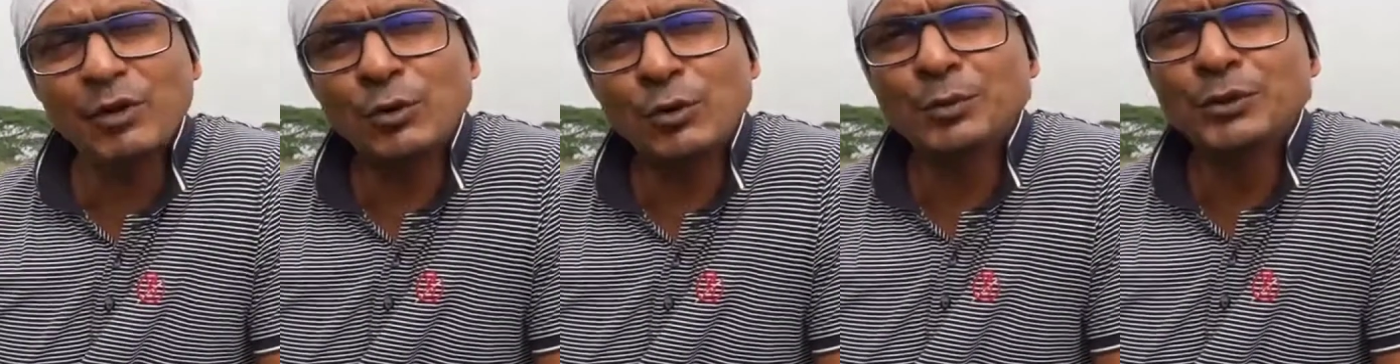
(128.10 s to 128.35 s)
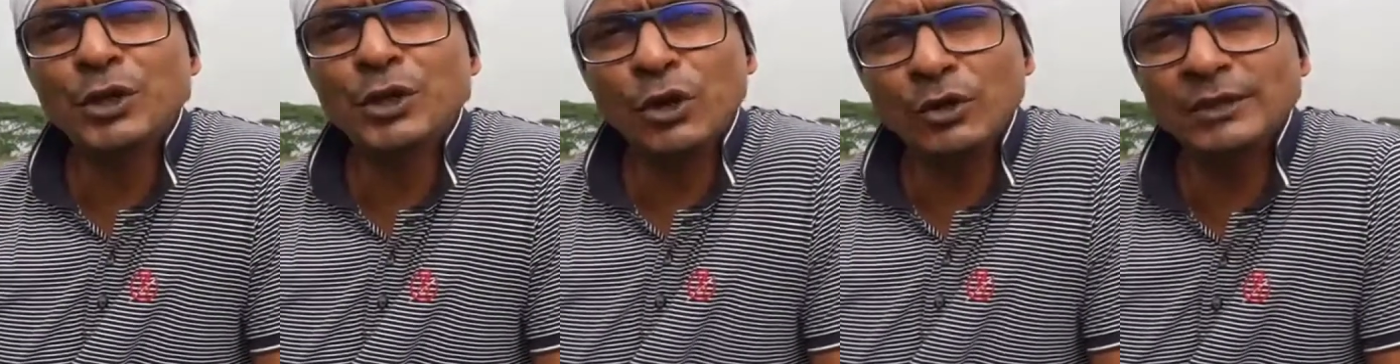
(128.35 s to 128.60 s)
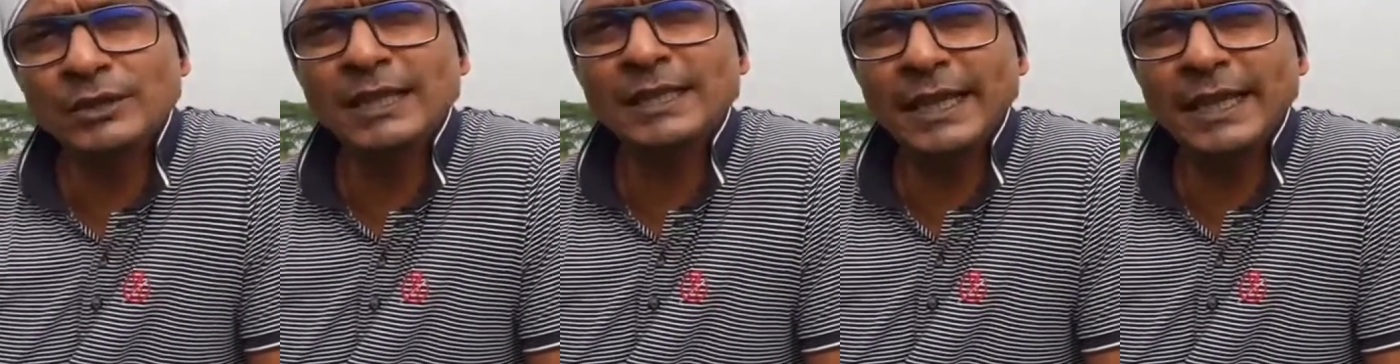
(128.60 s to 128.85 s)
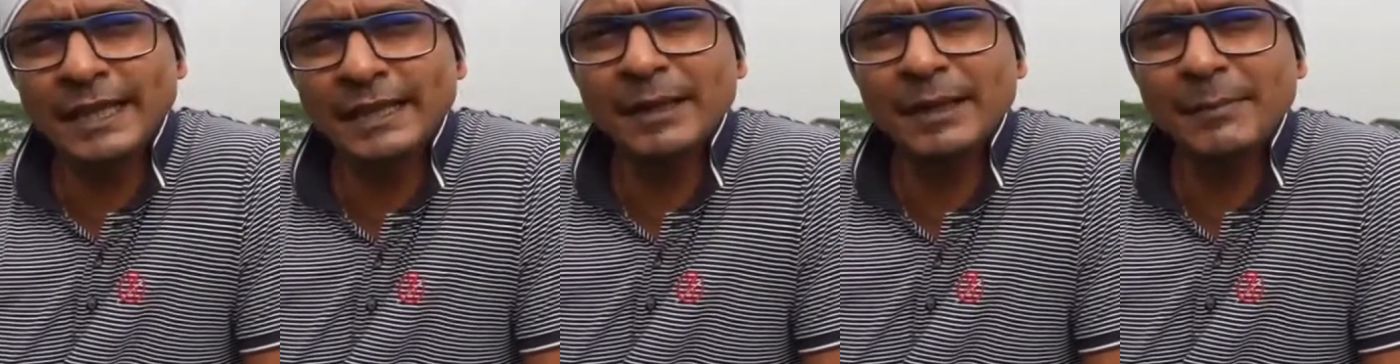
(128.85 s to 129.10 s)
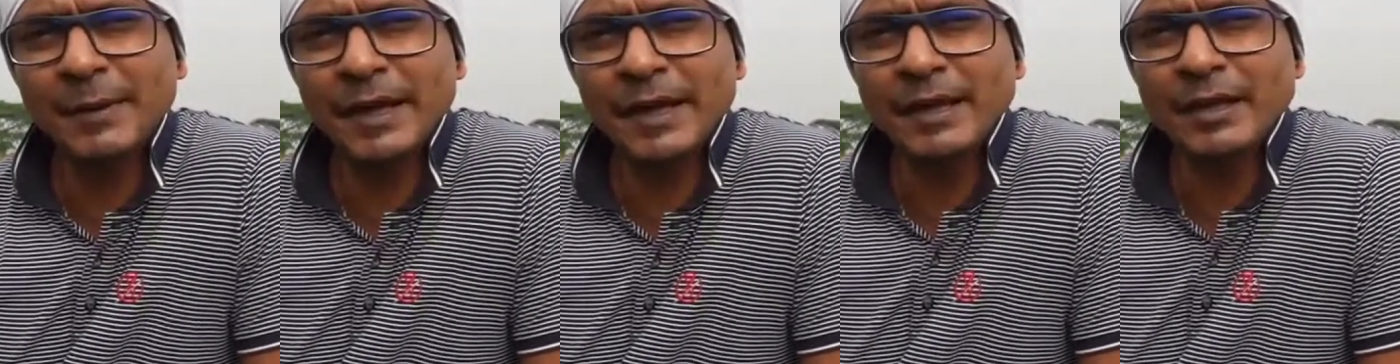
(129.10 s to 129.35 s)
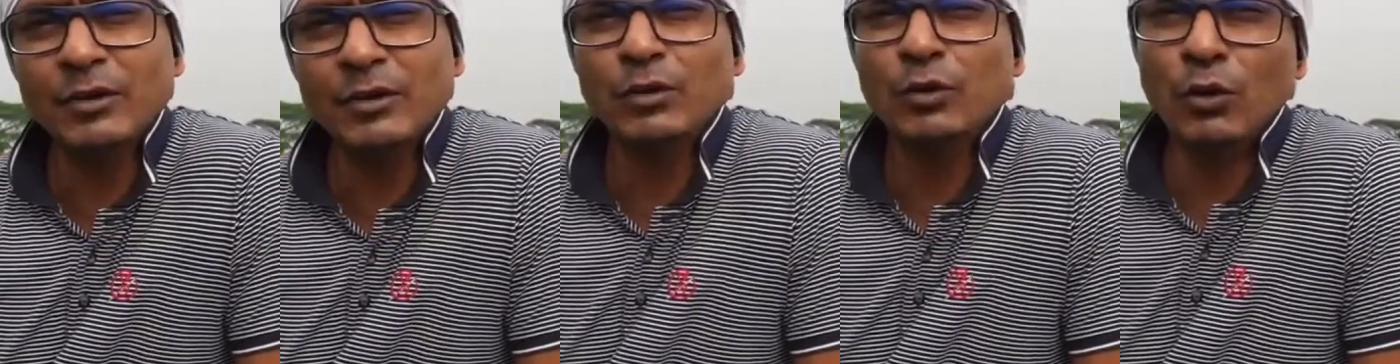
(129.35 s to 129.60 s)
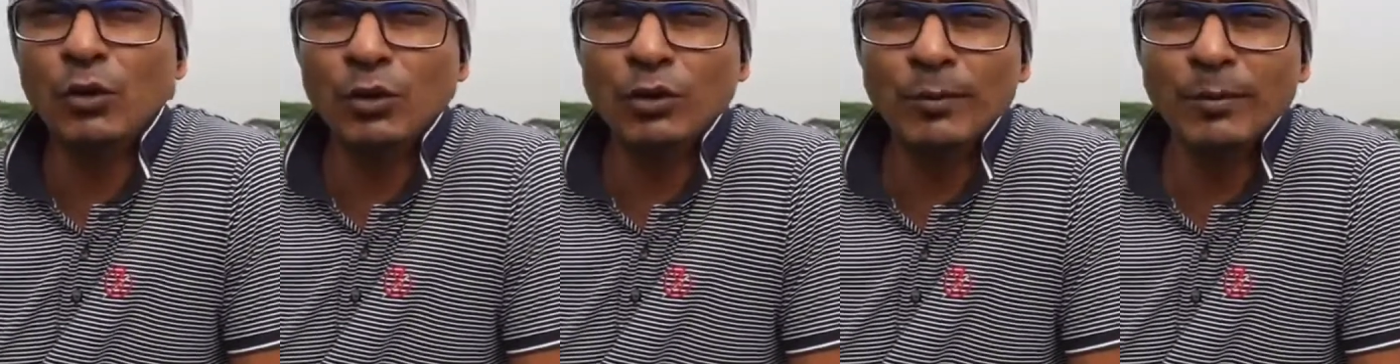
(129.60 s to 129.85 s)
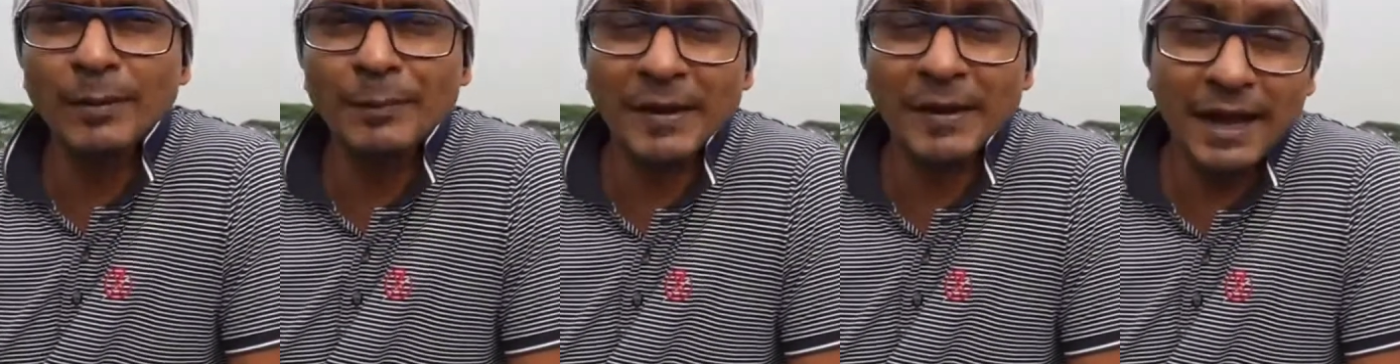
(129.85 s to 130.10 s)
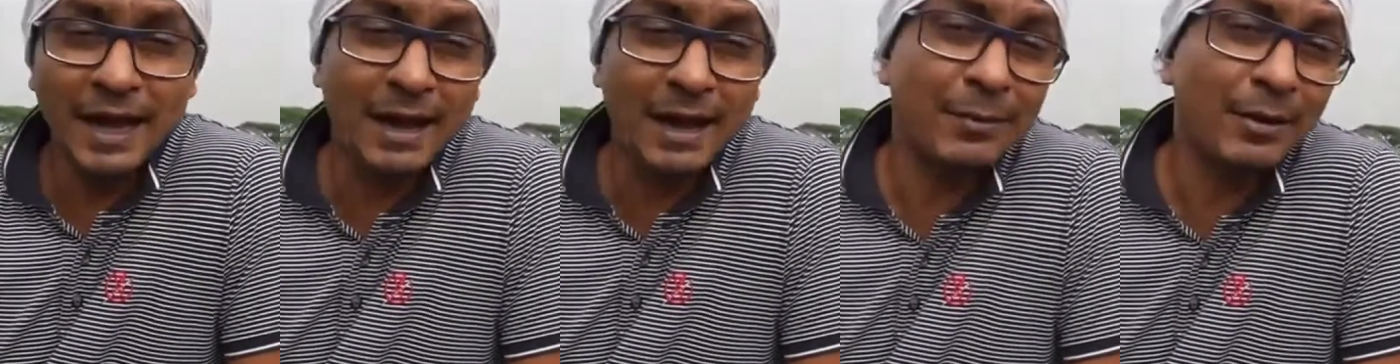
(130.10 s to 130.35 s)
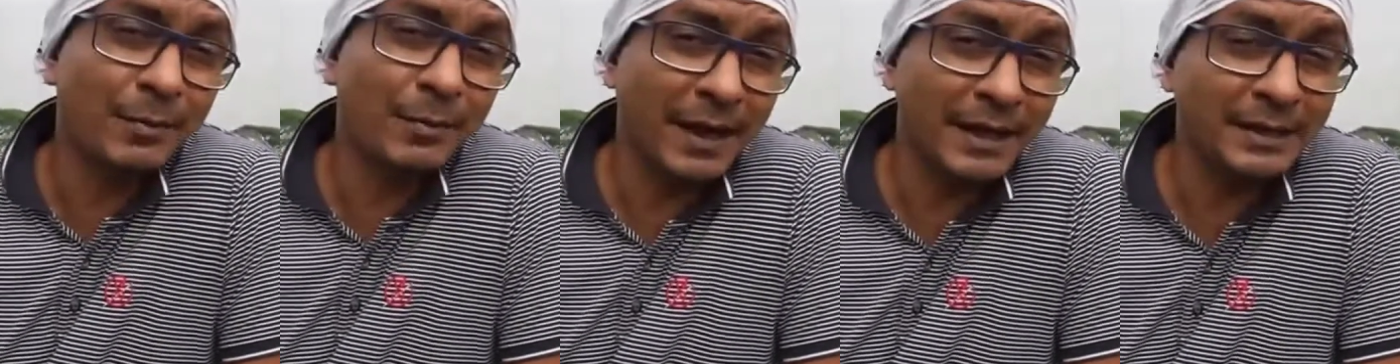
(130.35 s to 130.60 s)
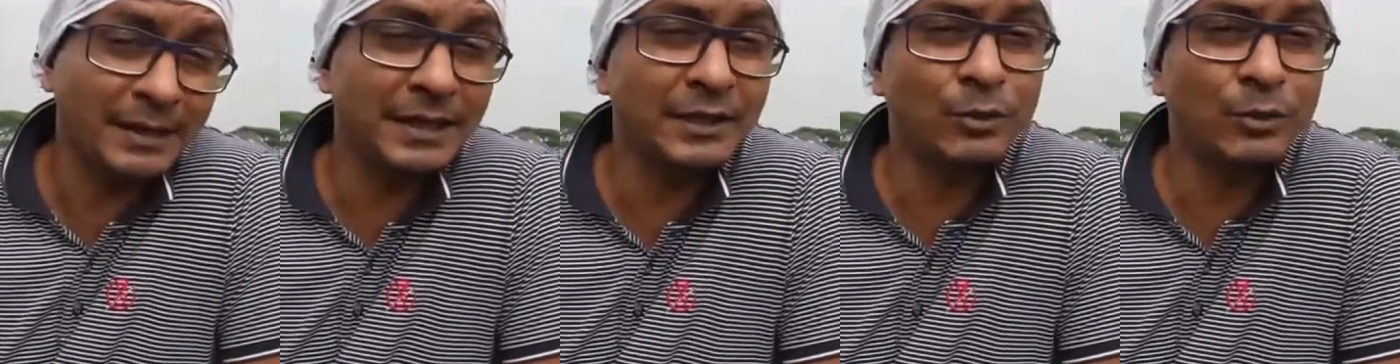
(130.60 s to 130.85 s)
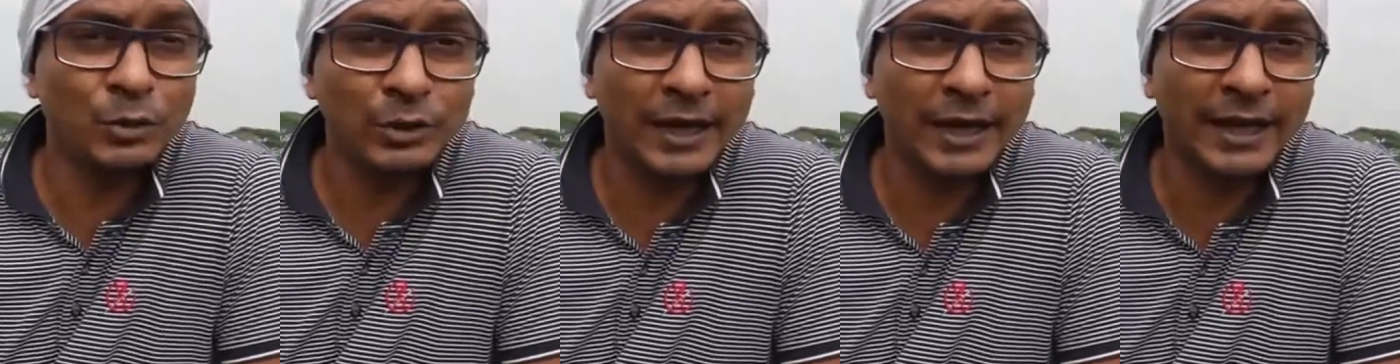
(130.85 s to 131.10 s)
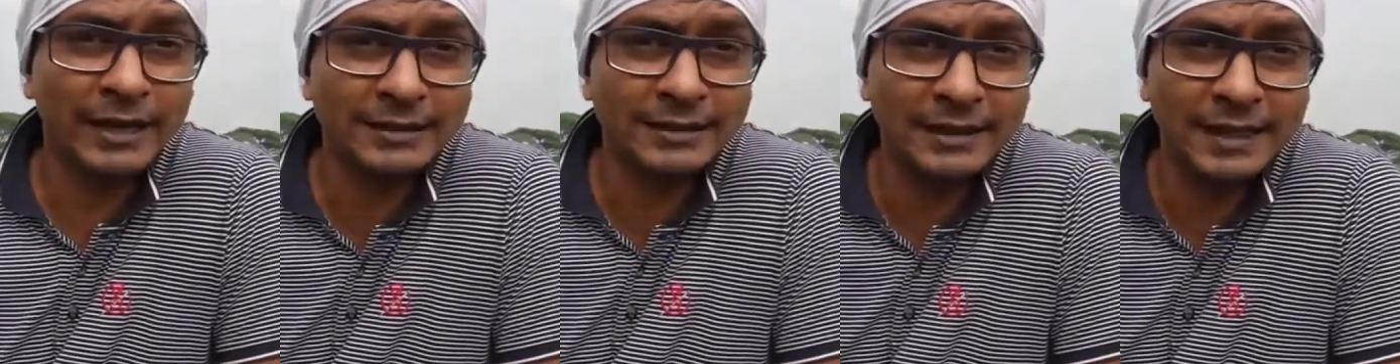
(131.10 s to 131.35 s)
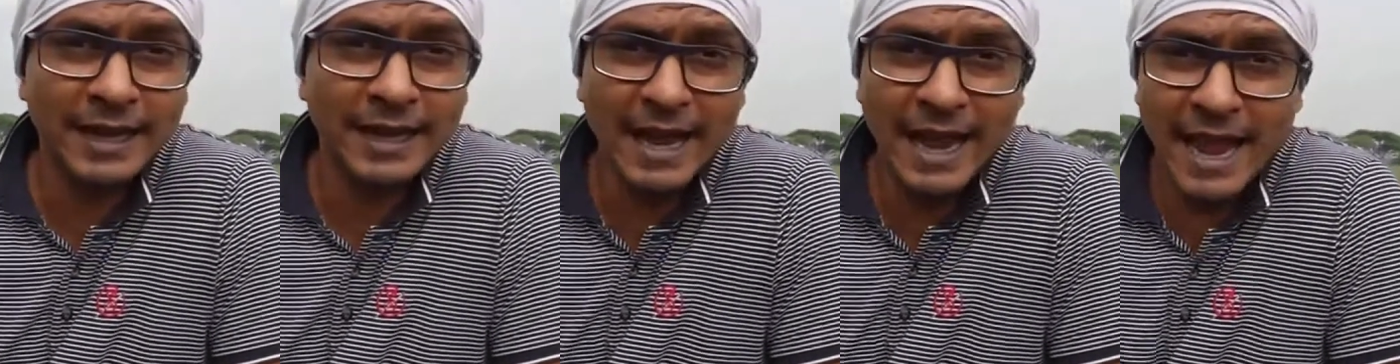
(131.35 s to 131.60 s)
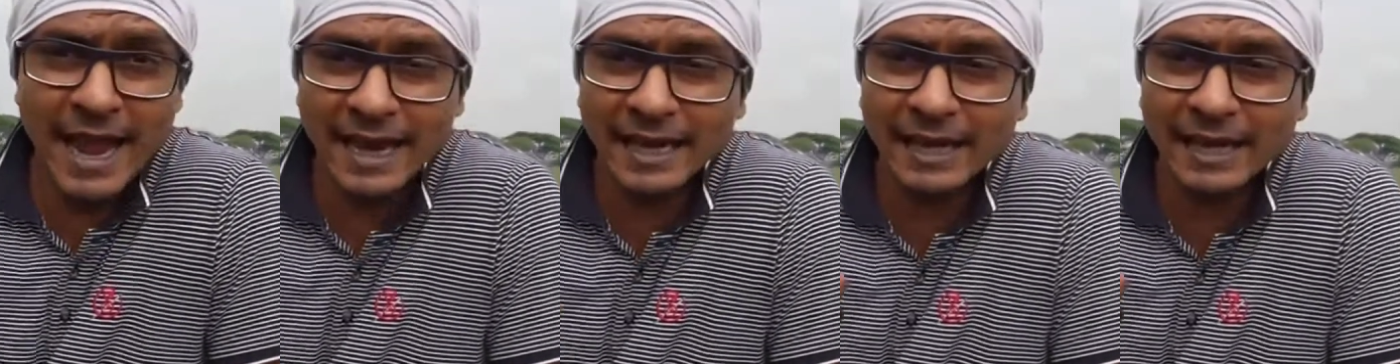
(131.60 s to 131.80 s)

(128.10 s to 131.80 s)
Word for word: আমি খুব সহজেই দেখতে পাই গুগল ম্যাপে আমার বাইকটি কোথায় আছে